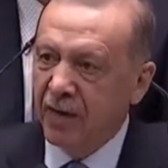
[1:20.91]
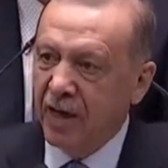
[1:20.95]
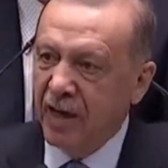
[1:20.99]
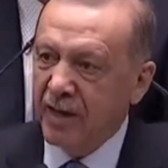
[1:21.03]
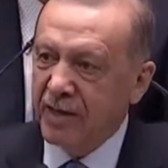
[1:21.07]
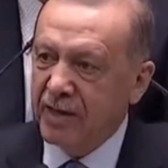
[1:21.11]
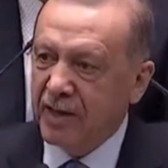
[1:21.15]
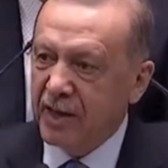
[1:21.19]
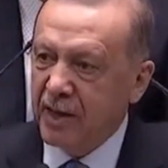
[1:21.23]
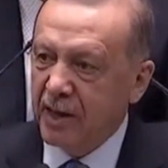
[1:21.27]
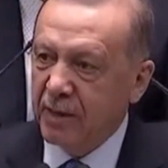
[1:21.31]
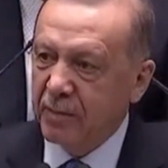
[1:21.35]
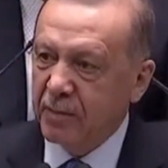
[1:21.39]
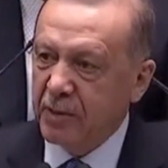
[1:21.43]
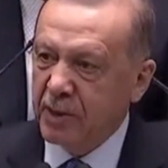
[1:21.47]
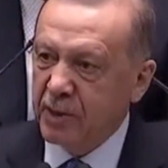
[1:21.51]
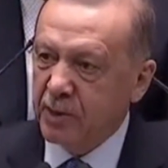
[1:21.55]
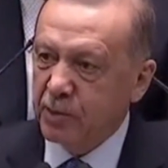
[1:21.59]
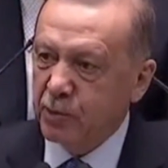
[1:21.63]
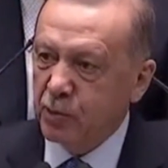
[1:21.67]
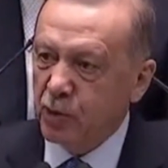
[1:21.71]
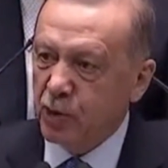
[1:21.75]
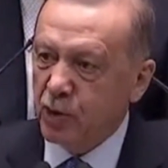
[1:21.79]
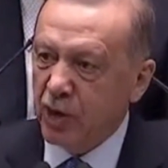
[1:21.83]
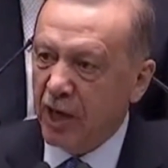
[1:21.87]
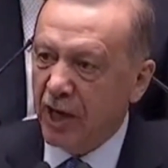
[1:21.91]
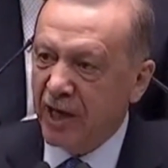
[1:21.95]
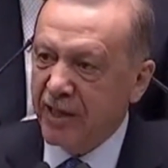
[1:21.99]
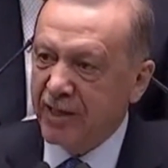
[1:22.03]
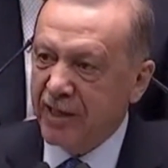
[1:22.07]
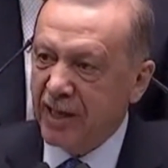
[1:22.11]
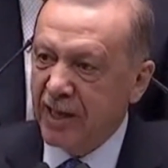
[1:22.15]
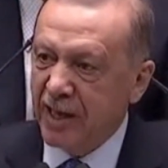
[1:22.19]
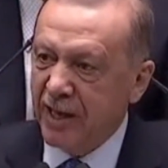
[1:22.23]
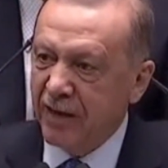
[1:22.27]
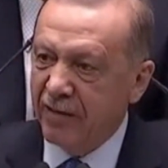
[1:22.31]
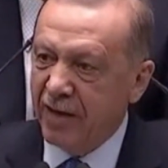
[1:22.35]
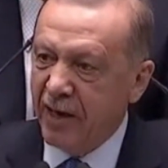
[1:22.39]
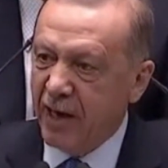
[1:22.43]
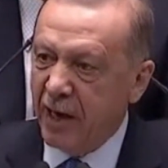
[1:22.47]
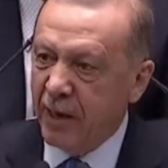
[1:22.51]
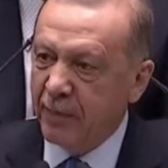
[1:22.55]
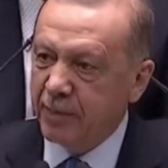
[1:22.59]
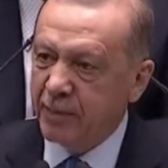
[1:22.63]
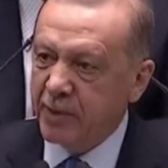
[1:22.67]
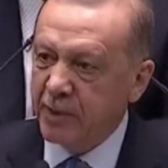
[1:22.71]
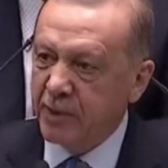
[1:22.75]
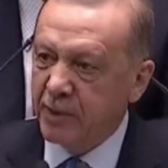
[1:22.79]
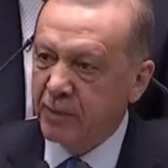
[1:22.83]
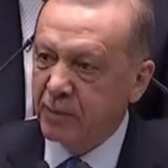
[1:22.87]
verdiğimiz mücadele ve
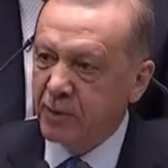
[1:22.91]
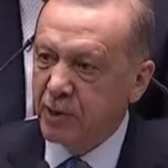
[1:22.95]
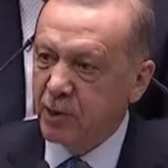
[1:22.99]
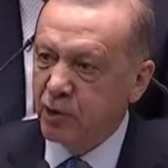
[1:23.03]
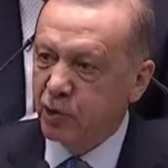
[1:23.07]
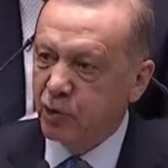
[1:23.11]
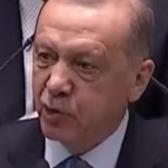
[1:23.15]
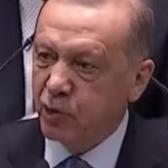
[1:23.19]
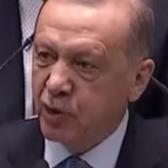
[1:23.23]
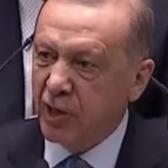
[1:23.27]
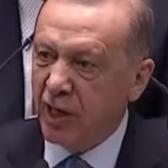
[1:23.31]
yaptığımız